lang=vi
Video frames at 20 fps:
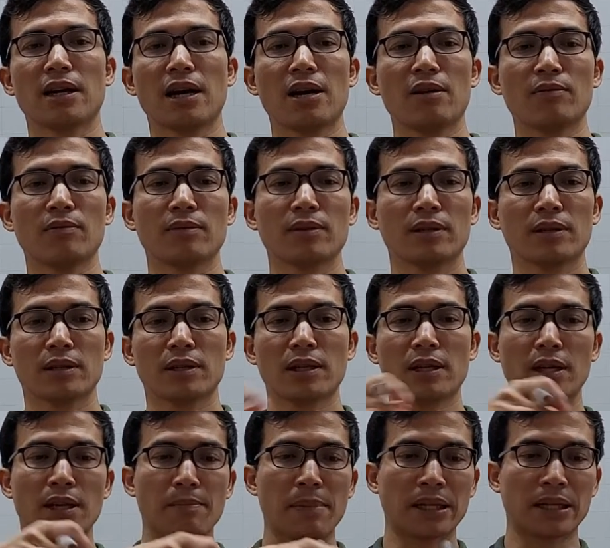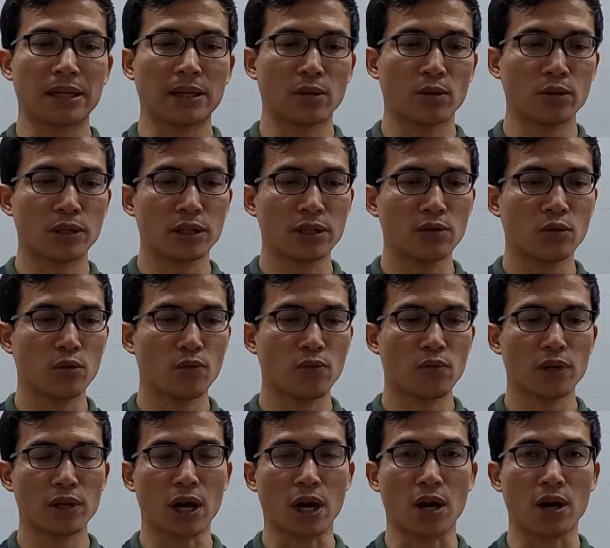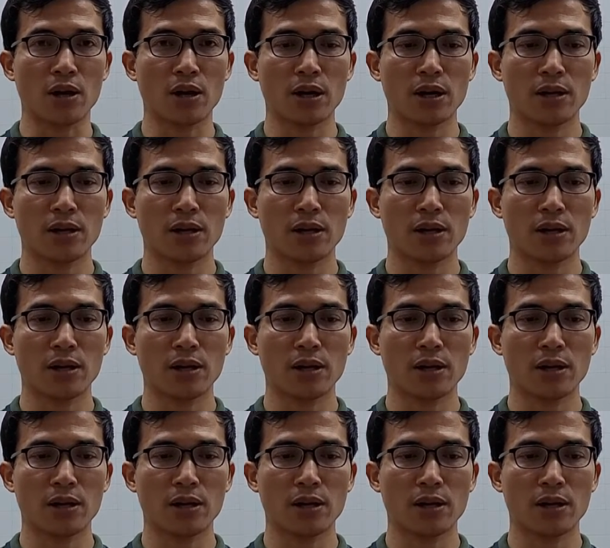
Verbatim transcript: không tức là cái mặt này nó có 9 ô vuông nhỏ